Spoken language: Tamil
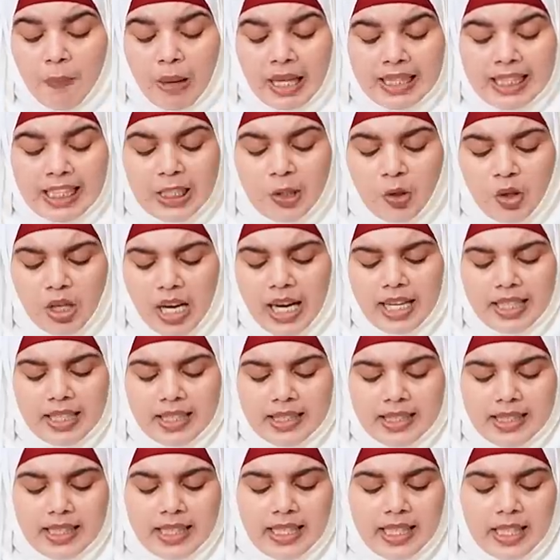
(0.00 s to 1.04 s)

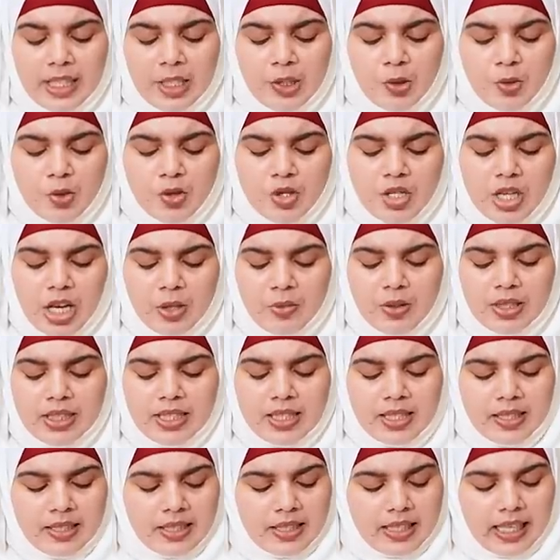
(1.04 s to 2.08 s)
பதினோராயிரத்தி எழுநூற்று
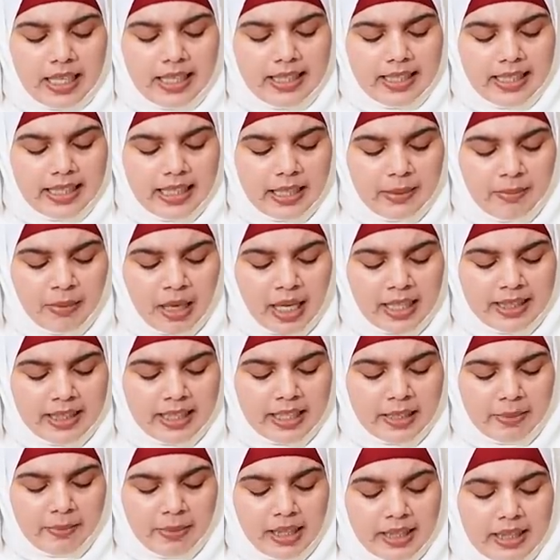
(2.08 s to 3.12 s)
அறுபத்தி ரெண்டு கைதிகளை
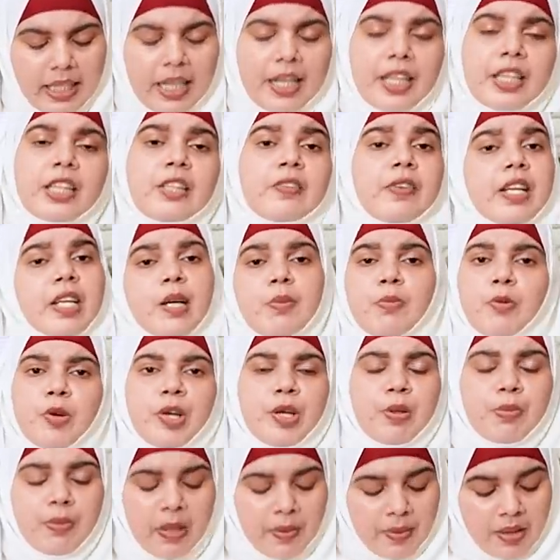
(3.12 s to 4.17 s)
மாத்திரமே தடுத்து வைக்க
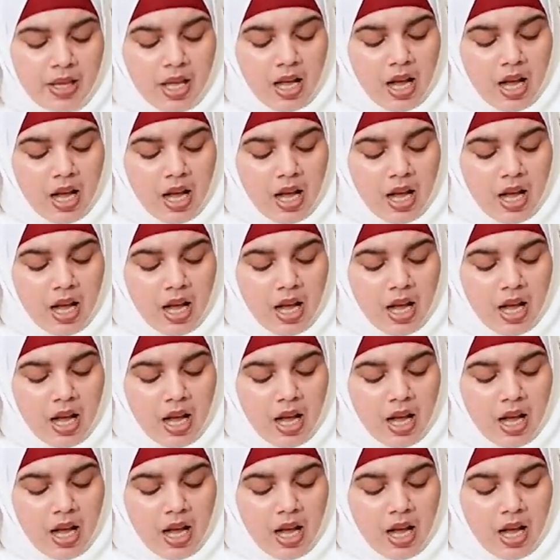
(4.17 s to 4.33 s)
முடியுமா